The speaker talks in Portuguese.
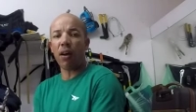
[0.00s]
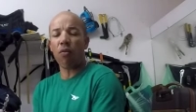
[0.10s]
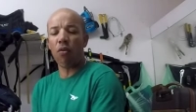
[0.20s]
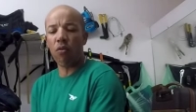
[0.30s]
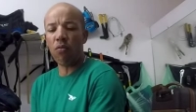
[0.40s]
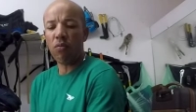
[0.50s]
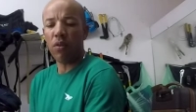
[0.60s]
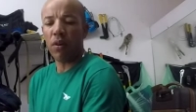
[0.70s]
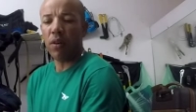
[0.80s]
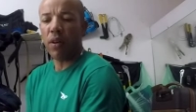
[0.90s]
com
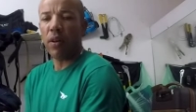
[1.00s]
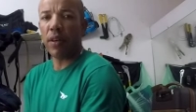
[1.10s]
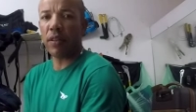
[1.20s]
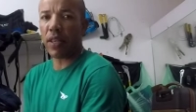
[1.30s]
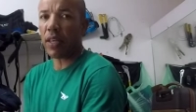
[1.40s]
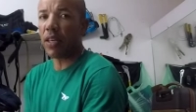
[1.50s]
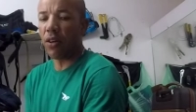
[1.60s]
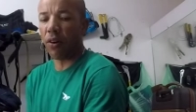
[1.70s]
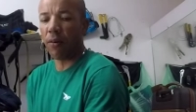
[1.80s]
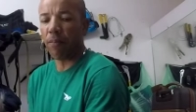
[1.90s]
isso aqui,
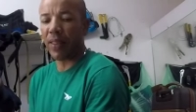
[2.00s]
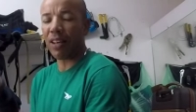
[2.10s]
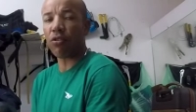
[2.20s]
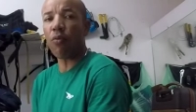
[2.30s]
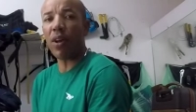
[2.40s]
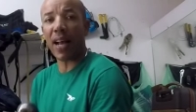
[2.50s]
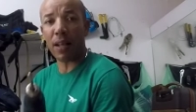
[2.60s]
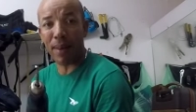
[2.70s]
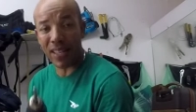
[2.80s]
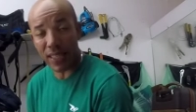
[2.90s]
ó. Dá só uma olhada,
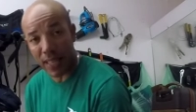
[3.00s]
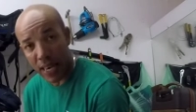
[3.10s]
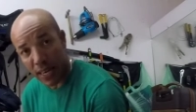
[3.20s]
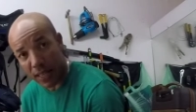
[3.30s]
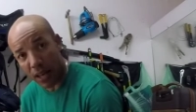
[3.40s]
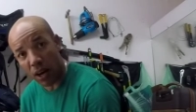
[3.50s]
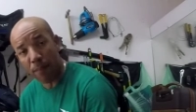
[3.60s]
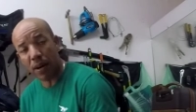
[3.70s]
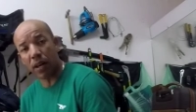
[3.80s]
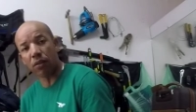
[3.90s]
mas tem que.
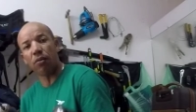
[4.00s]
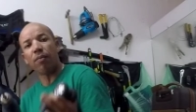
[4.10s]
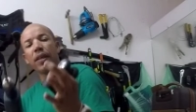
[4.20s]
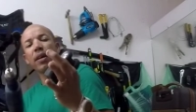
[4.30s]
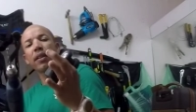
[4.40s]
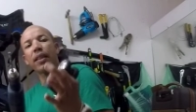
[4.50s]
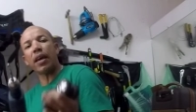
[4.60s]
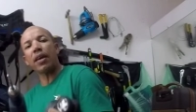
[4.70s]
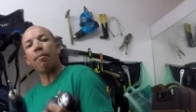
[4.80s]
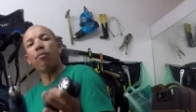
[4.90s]
Lembrando,
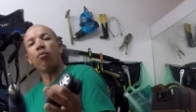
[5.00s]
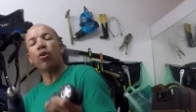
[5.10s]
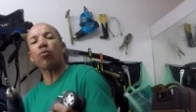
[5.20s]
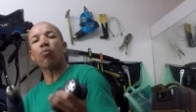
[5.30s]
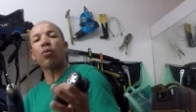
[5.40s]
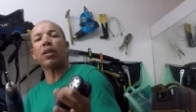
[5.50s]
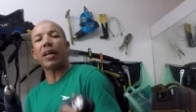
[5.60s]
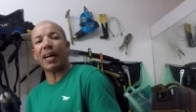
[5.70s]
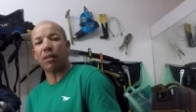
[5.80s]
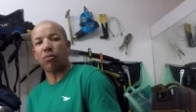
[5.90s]
tenha muito
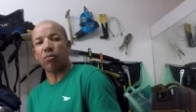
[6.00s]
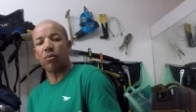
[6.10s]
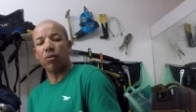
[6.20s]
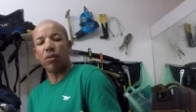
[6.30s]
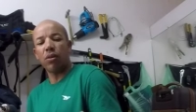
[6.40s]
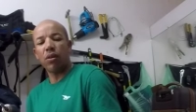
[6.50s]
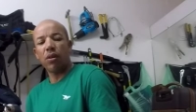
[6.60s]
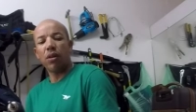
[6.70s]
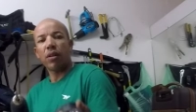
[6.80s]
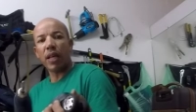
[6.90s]
cuidado.
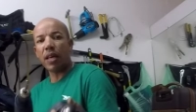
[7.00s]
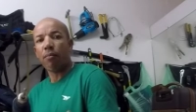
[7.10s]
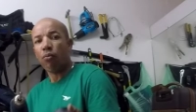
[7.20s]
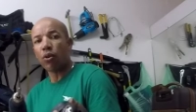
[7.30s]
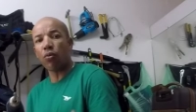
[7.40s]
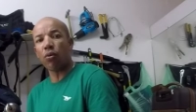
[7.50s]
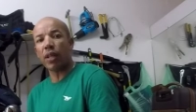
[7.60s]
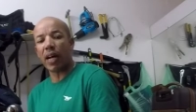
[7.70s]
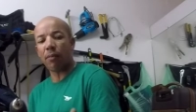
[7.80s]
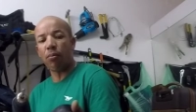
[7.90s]
Tenha muito
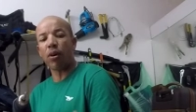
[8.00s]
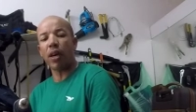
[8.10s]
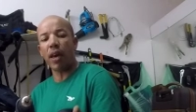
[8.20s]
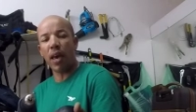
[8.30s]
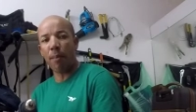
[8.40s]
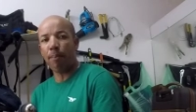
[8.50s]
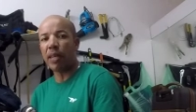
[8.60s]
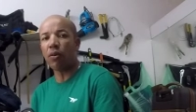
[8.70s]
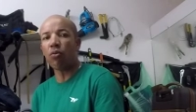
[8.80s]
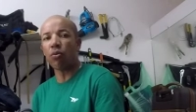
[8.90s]
cuidado, porque é
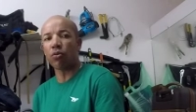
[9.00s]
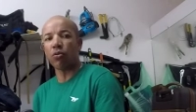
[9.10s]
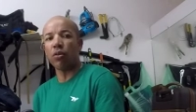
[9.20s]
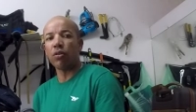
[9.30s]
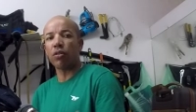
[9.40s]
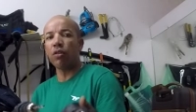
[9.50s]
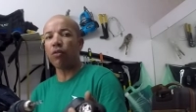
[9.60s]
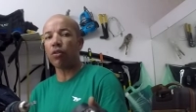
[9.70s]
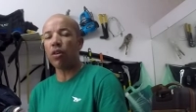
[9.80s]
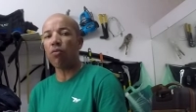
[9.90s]
perigoso. Se
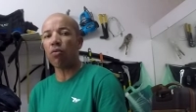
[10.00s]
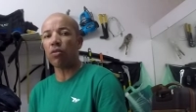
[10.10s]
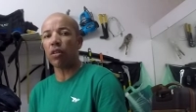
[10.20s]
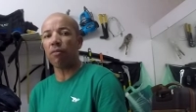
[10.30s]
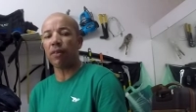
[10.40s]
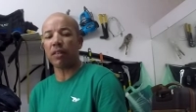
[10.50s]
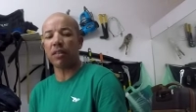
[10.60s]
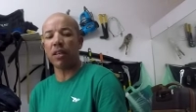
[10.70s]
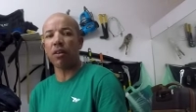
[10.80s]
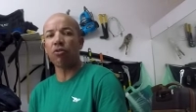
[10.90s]
você não conseguir
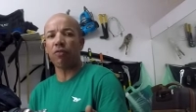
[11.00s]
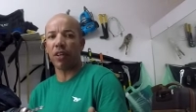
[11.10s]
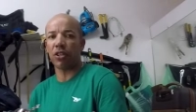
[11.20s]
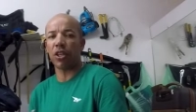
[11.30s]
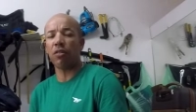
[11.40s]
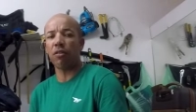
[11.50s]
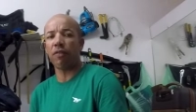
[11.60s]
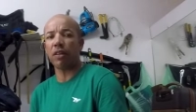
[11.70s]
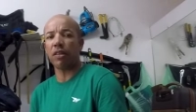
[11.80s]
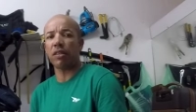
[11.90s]
fazer, não tiver jeito de
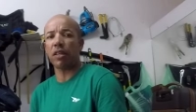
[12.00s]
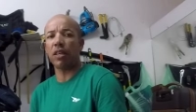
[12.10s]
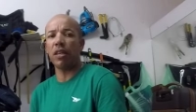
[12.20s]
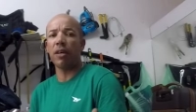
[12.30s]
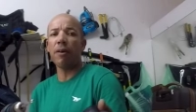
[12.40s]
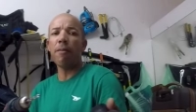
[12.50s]
fazer isso aqui,